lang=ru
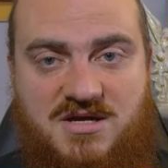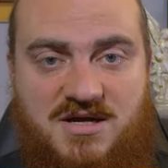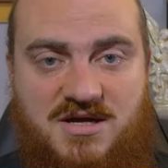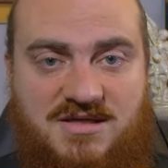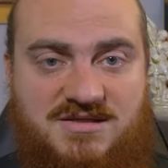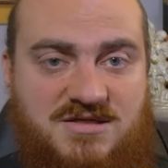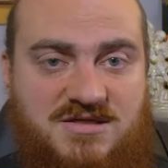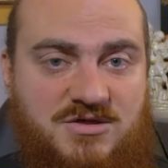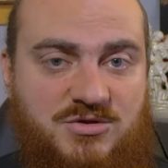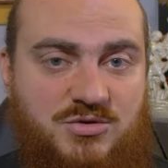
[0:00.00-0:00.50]

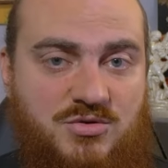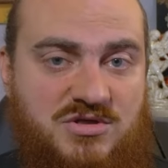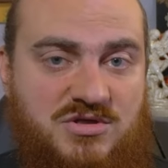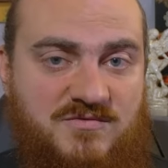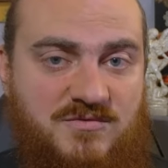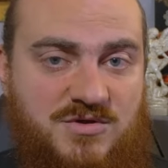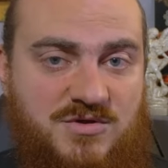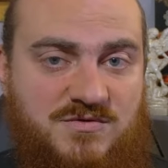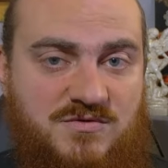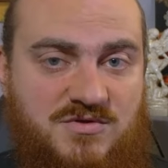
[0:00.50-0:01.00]
а те, кто
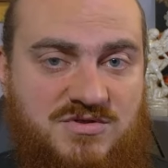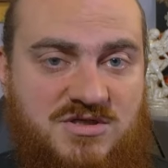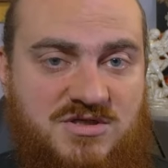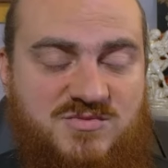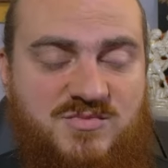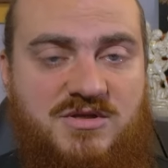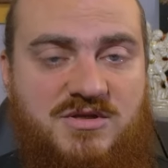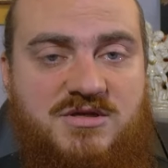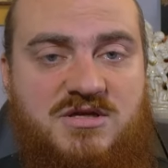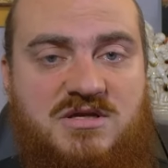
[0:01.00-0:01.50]
довольствуется
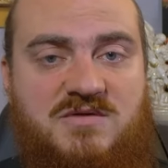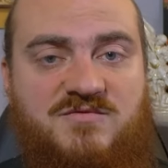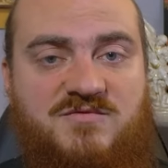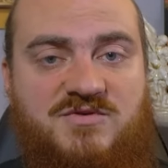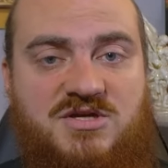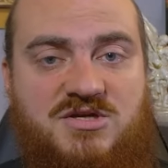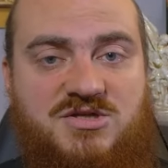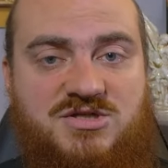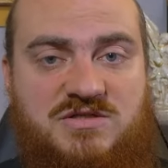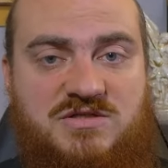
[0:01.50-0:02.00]
исполнением
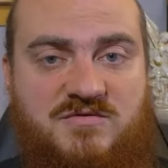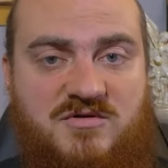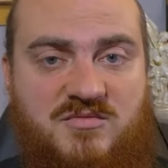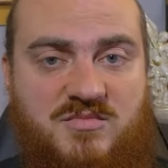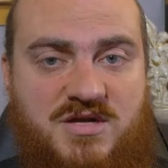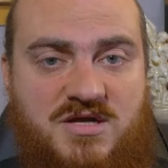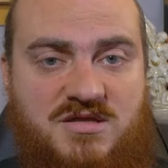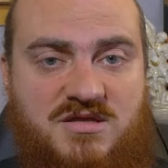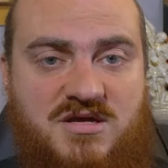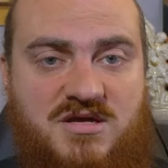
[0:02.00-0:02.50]
внешнего
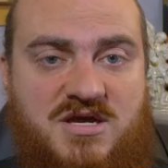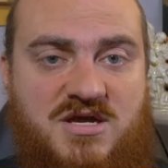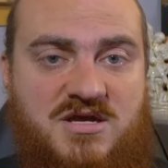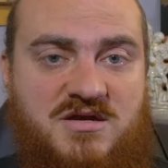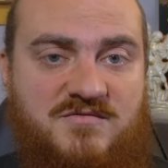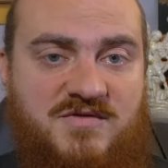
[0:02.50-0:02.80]
обряда,